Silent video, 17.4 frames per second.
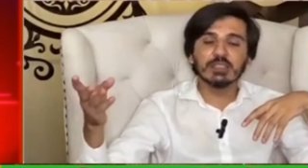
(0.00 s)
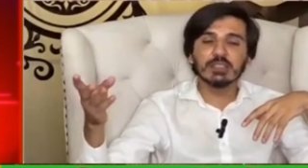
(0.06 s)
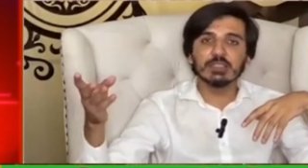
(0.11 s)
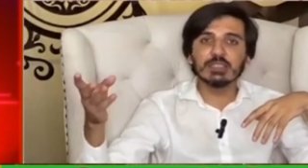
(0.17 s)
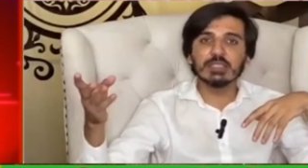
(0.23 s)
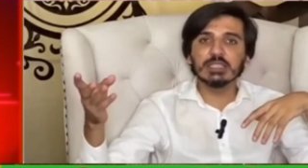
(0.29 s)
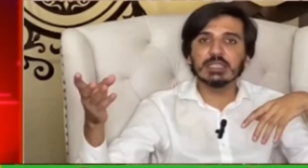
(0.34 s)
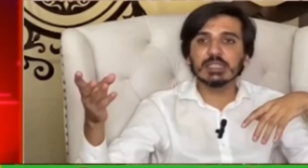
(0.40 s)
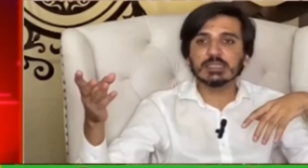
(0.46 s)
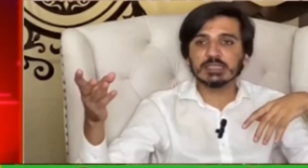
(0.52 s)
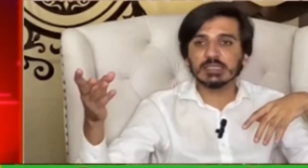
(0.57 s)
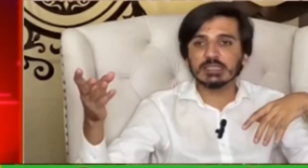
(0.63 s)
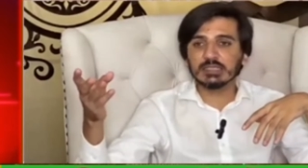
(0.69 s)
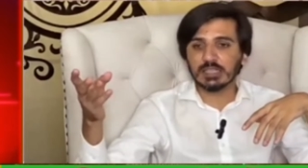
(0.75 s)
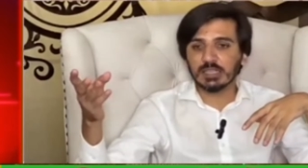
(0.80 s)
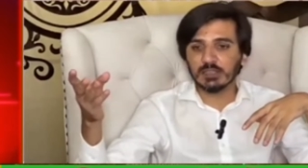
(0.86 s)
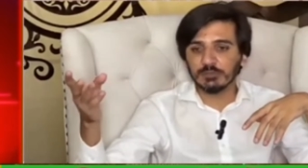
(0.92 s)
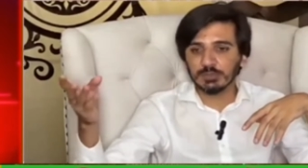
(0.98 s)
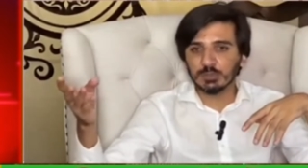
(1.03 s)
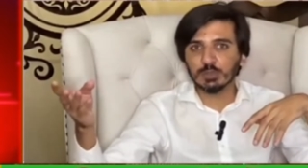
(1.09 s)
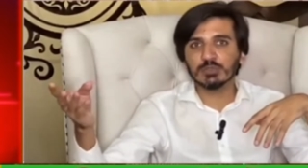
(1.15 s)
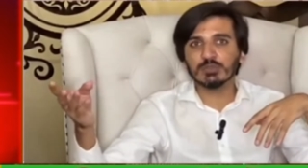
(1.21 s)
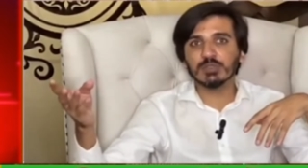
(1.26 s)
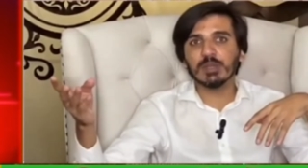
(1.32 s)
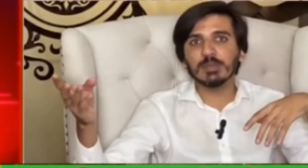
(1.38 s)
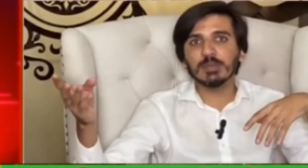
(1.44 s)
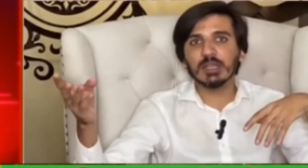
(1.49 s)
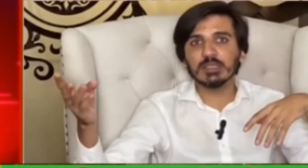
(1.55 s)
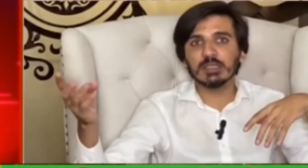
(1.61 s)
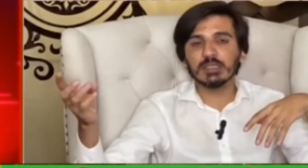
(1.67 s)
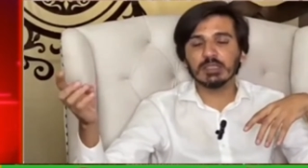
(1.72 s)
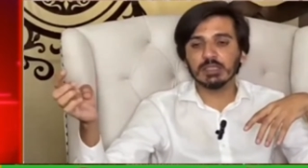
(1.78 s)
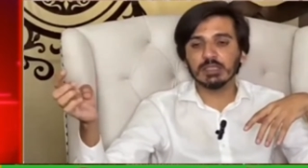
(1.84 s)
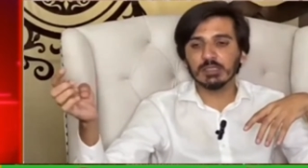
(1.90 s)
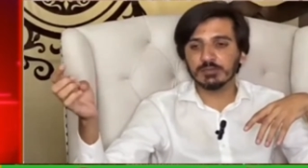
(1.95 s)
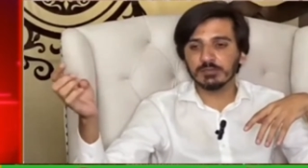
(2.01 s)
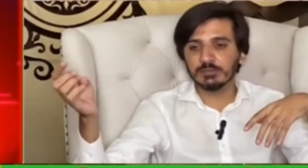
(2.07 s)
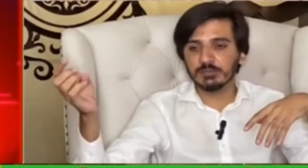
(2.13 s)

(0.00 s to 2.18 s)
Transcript: दीगर कई सहाफ़ी दोस्त वहाँ पे आते थे